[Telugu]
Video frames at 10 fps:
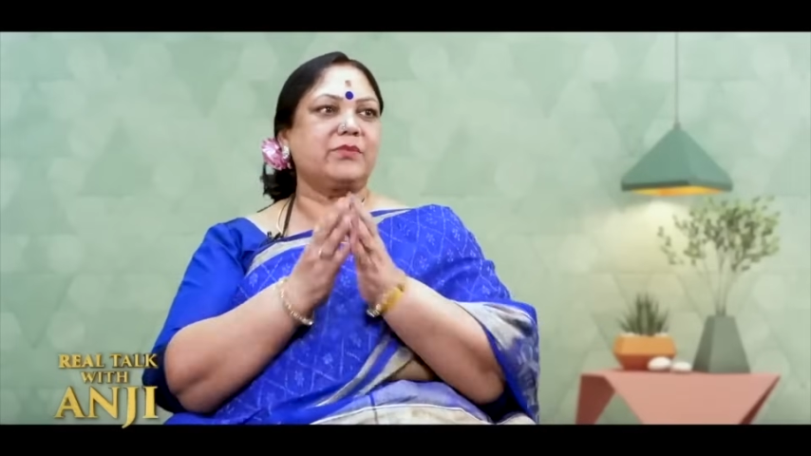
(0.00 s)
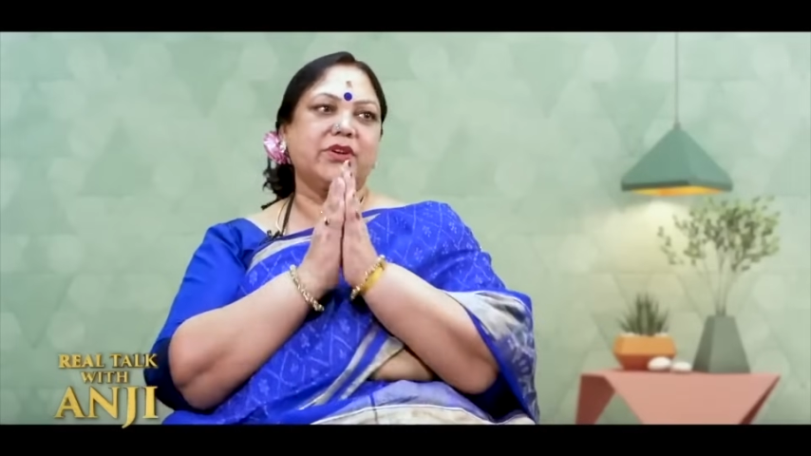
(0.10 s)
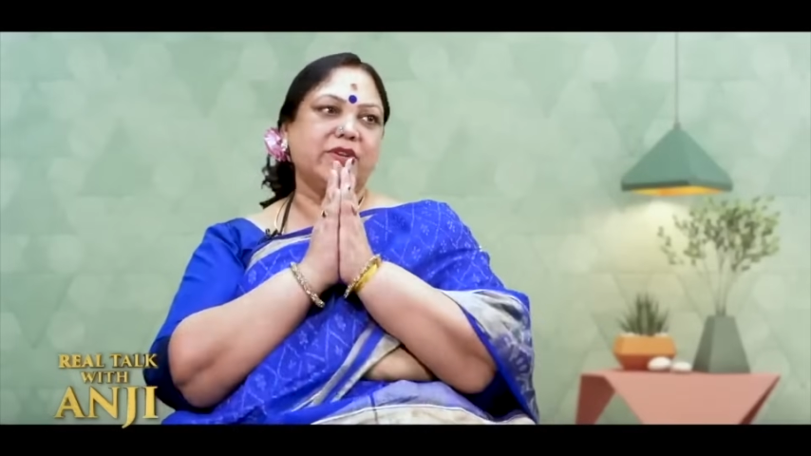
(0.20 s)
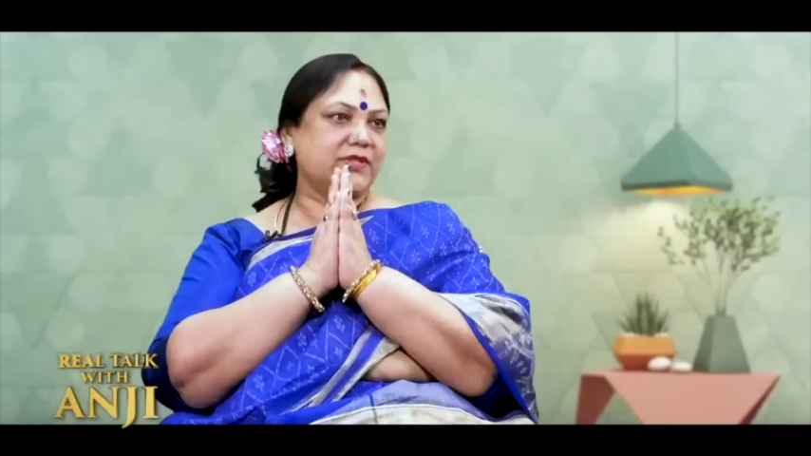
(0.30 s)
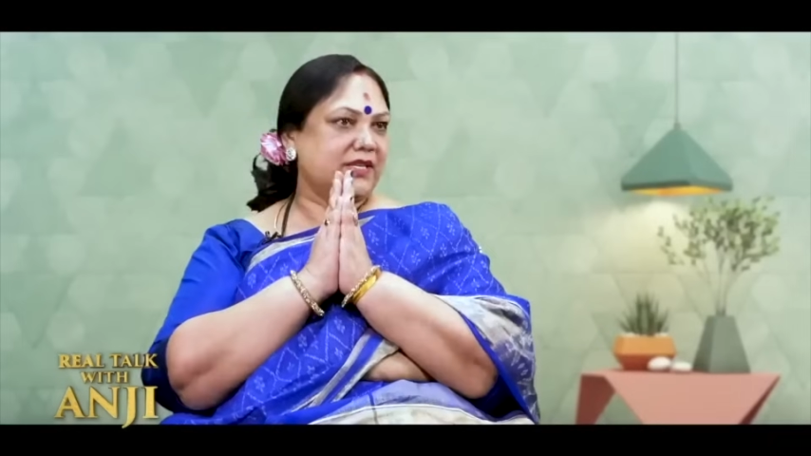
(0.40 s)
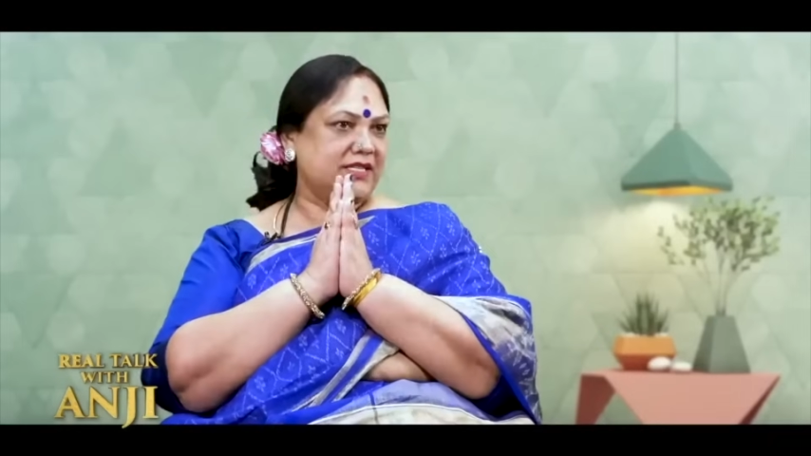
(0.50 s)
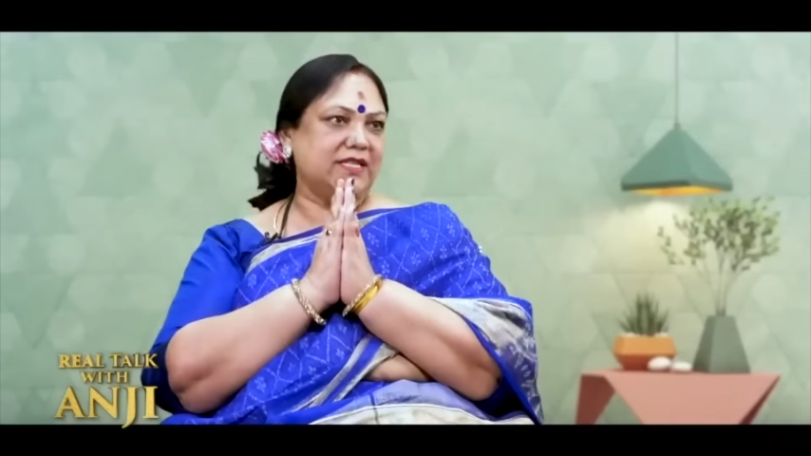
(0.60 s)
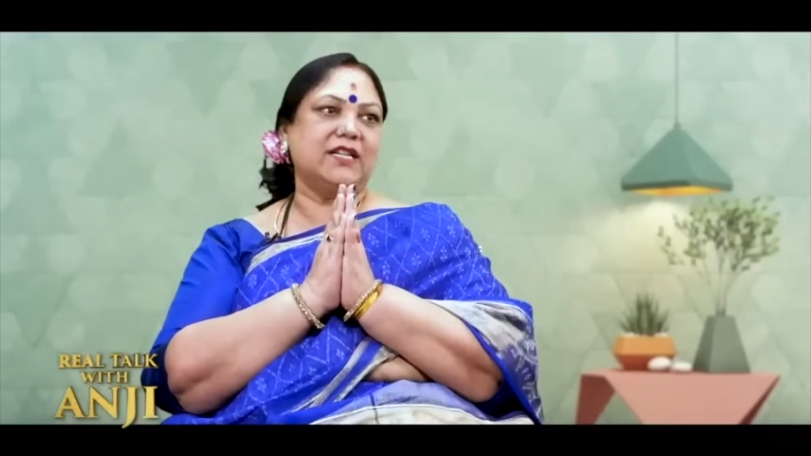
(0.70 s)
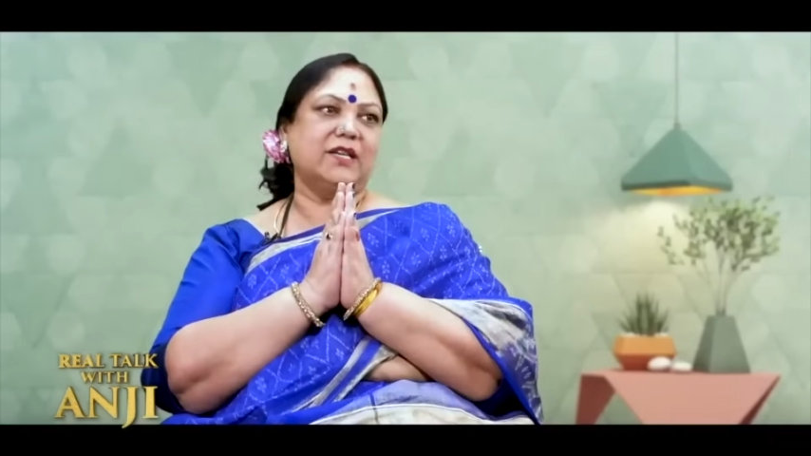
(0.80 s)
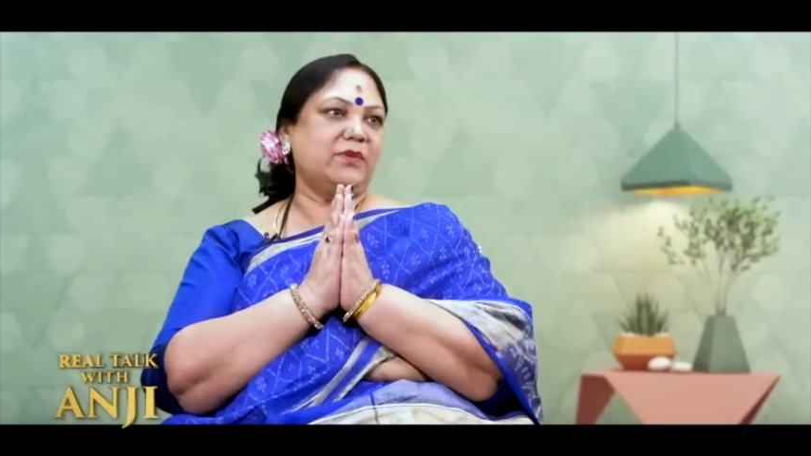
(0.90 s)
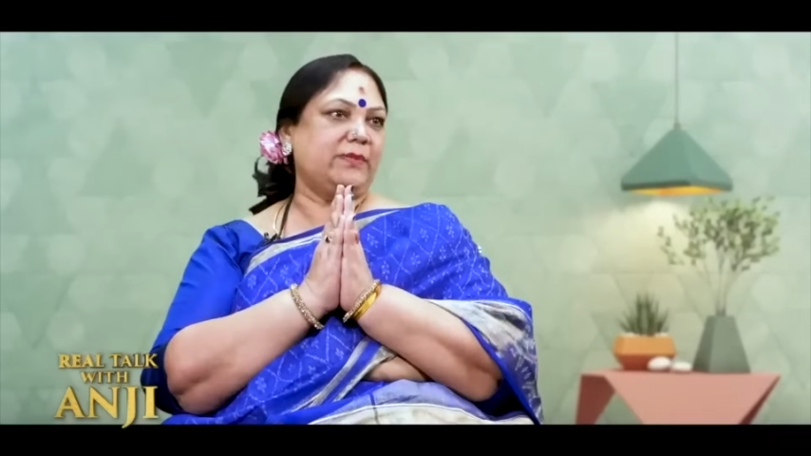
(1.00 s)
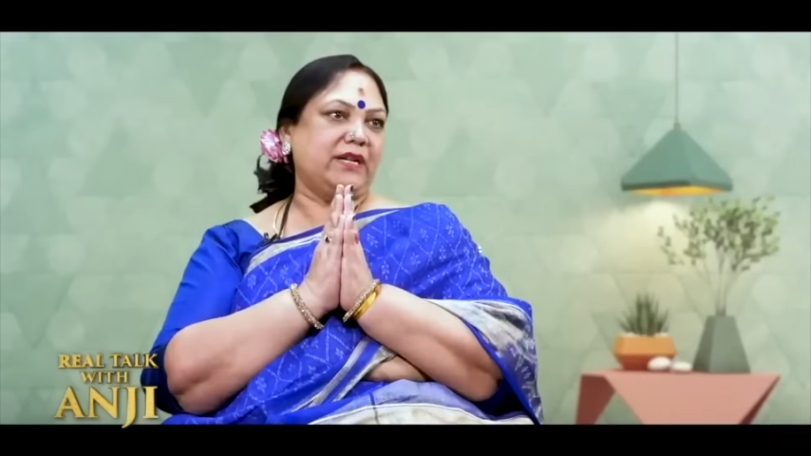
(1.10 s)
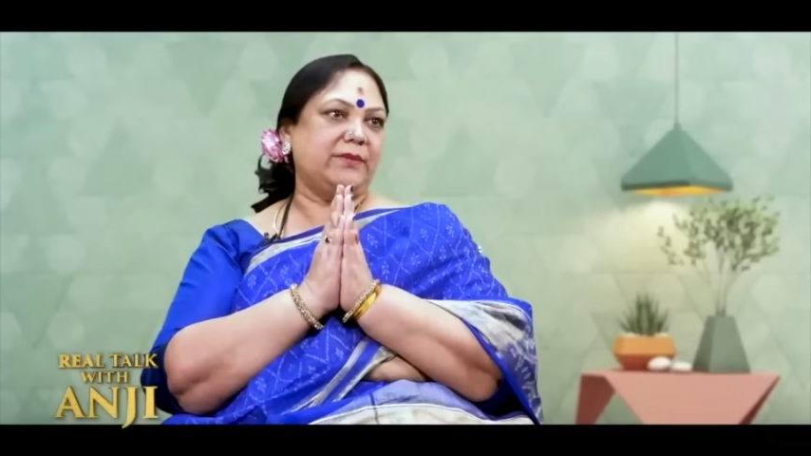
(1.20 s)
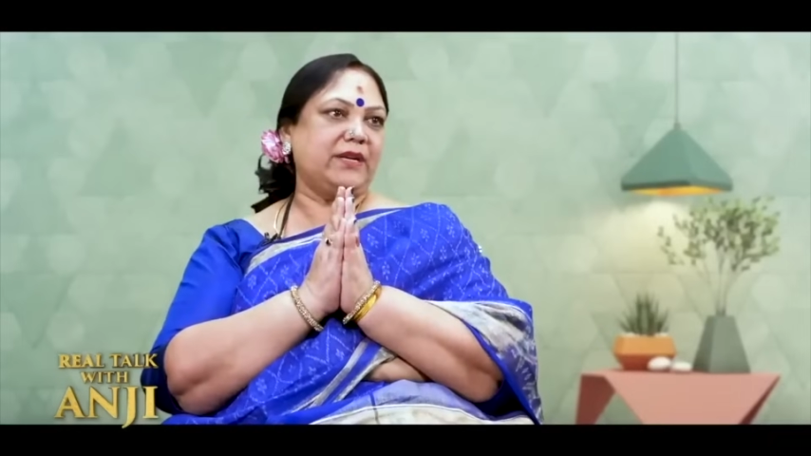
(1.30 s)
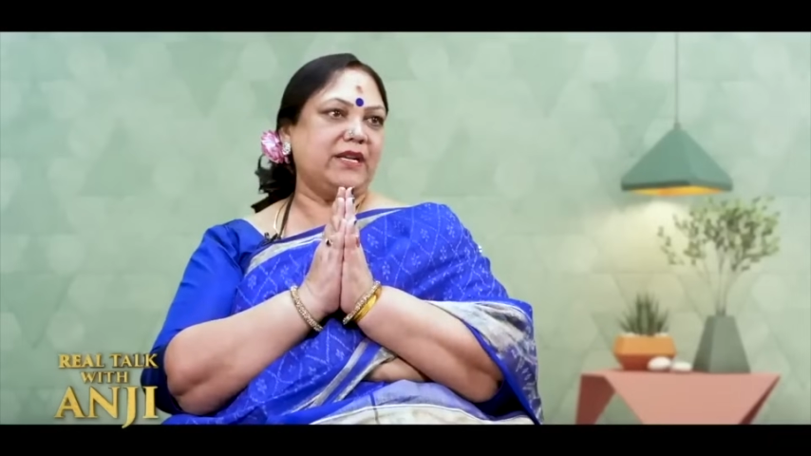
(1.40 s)
ప్రొడ్యూసర్ నిజంగా డబ్బులు
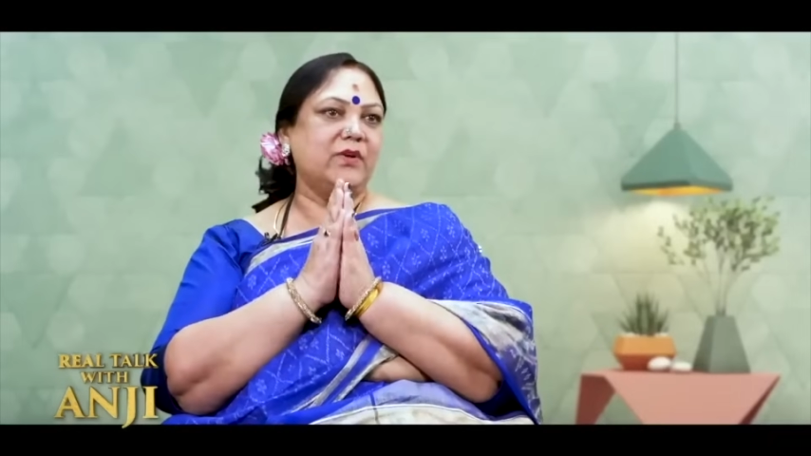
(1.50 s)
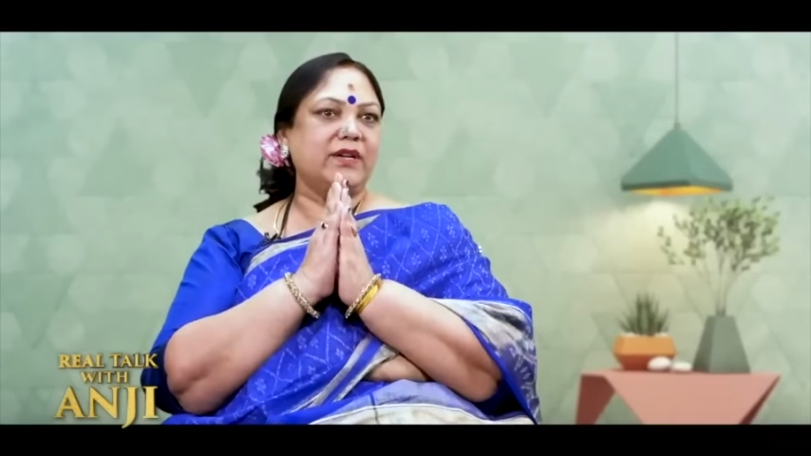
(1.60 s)
పెట్టబట్టే